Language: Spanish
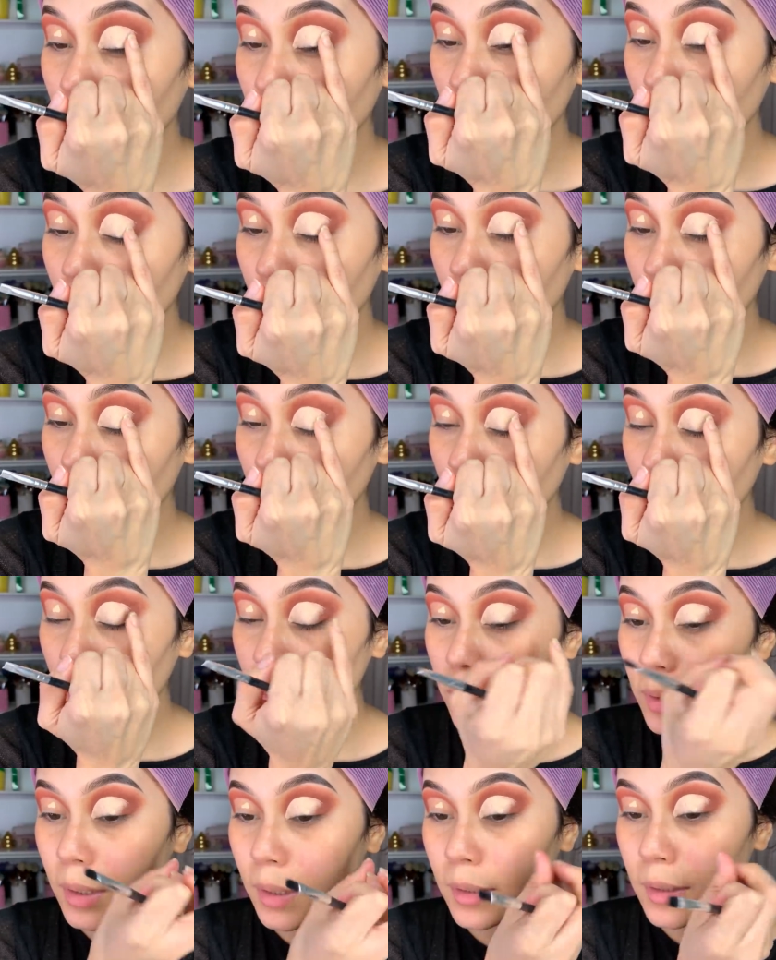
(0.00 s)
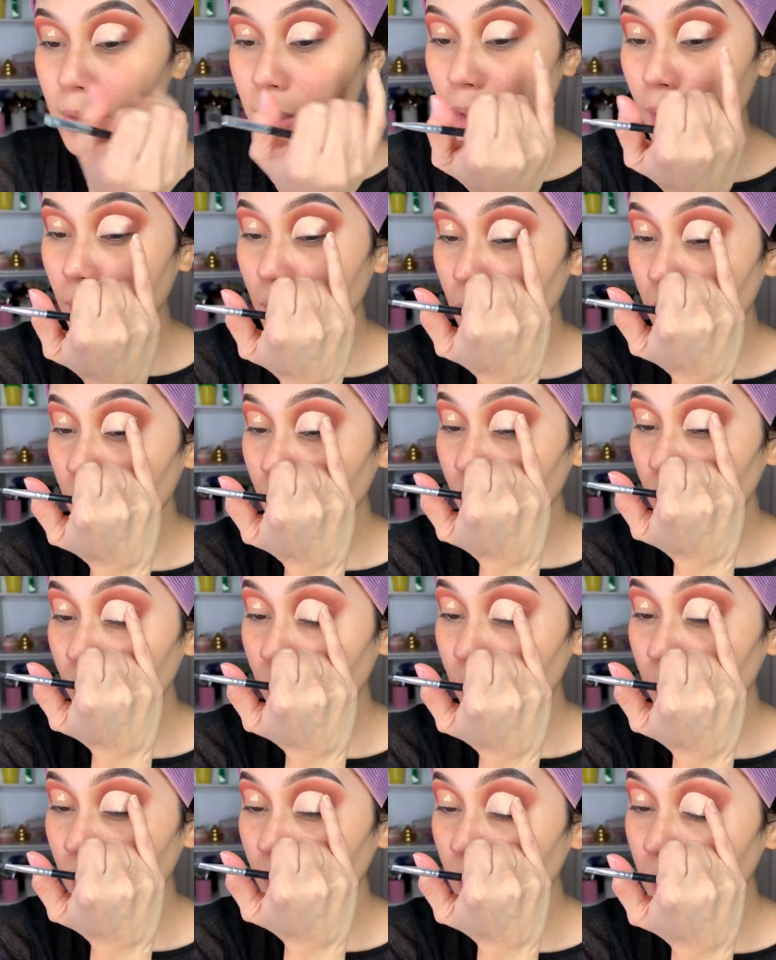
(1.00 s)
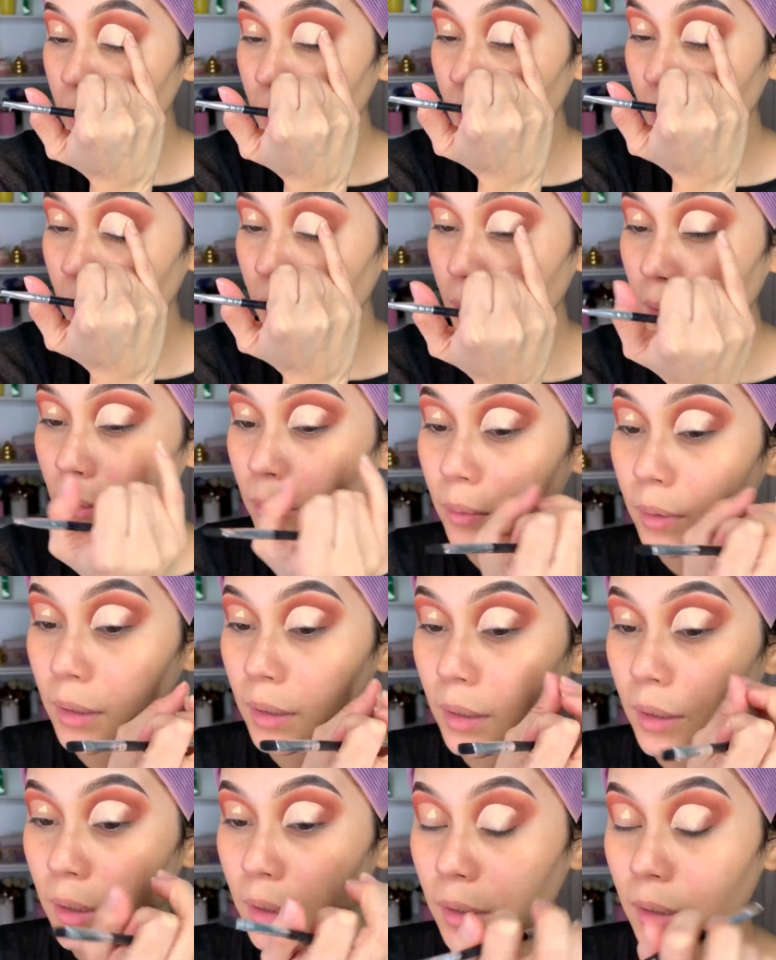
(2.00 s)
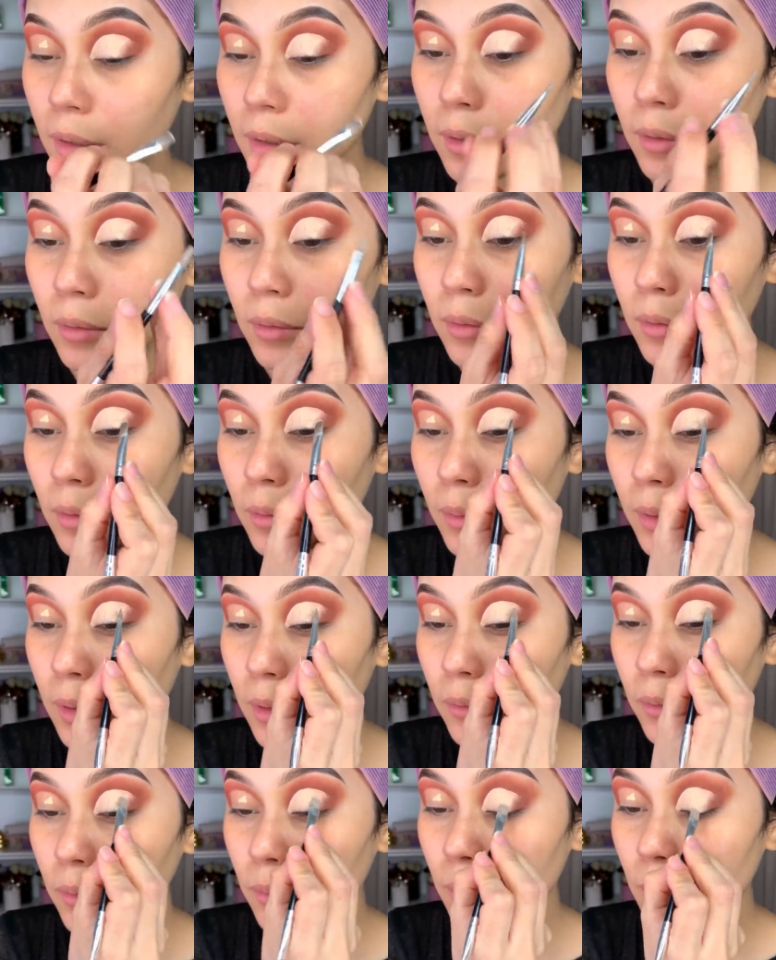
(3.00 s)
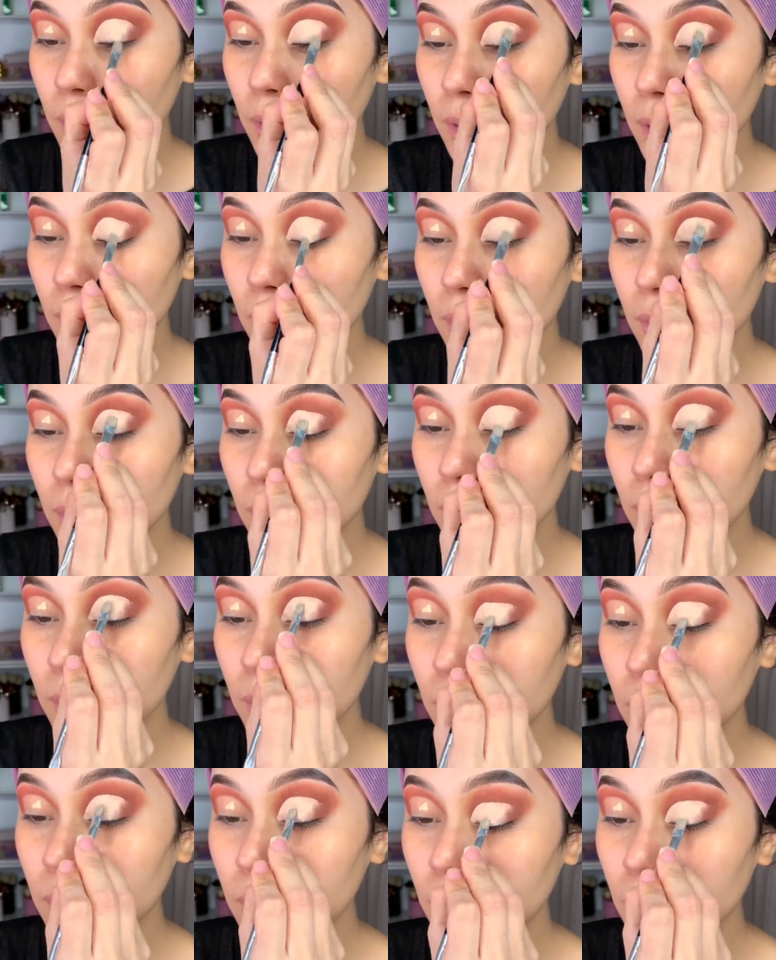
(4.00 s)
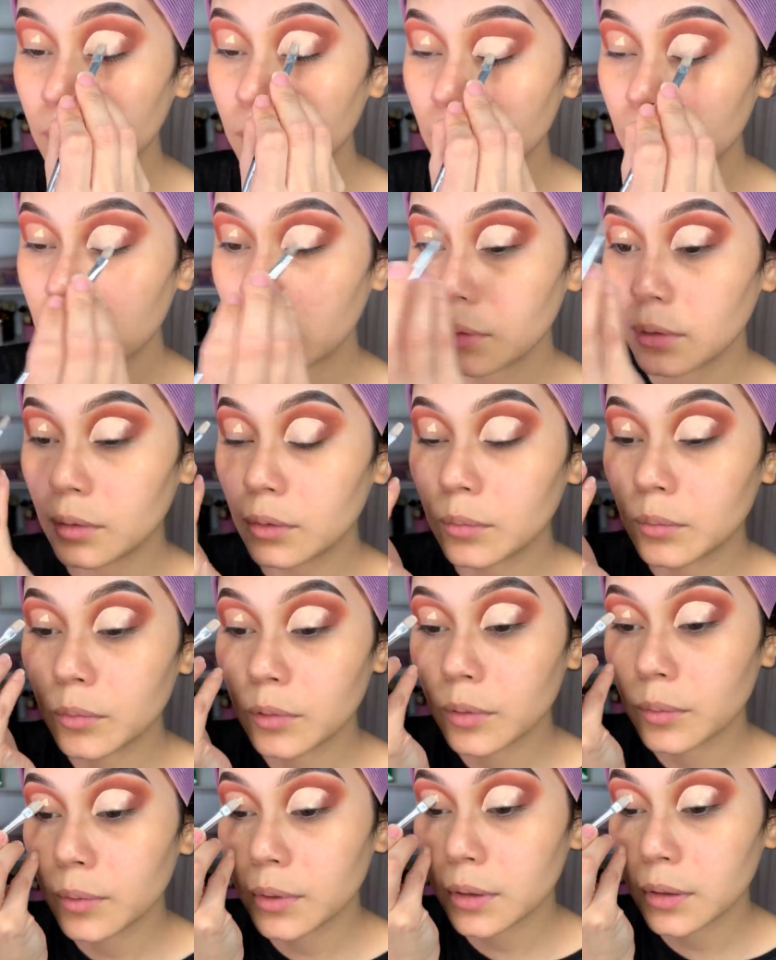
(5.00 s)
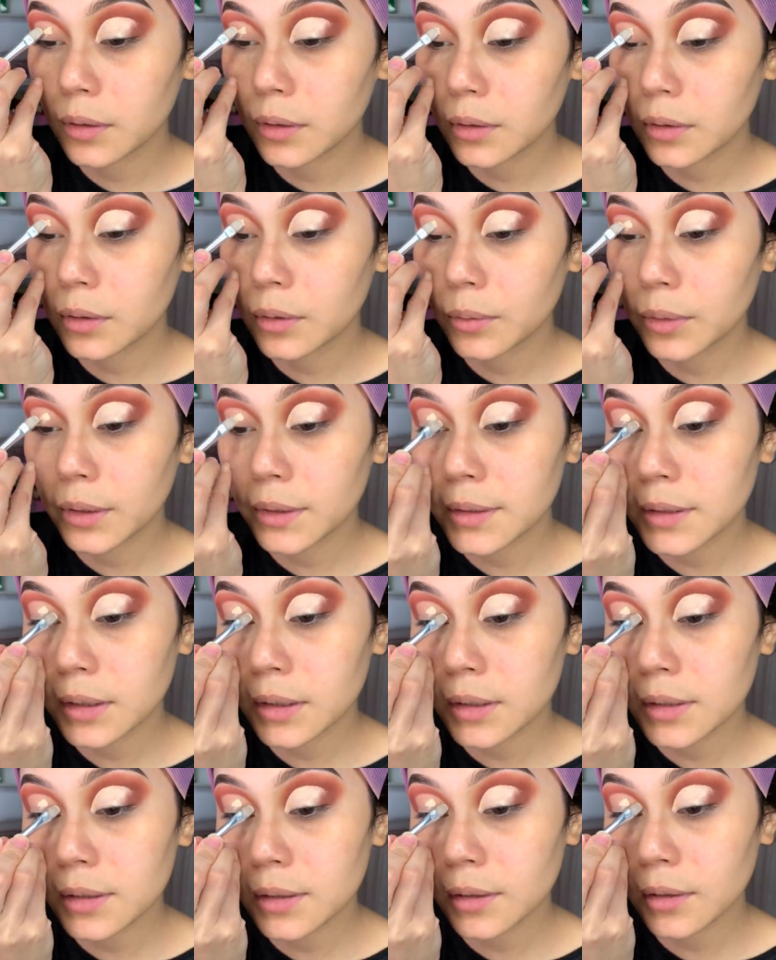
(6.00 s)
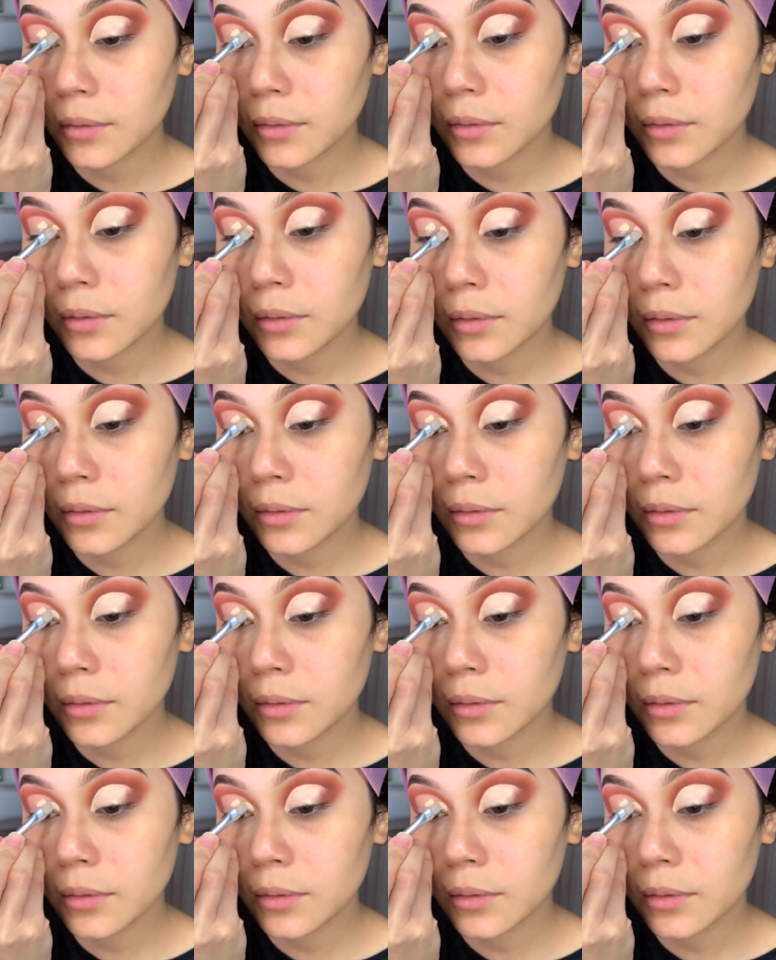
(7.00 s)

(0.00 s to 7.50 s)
con lo que ustedes tengan pues ahí lo van rellenando lo van difuminando todo muy bien ahora voy a hacer este ojo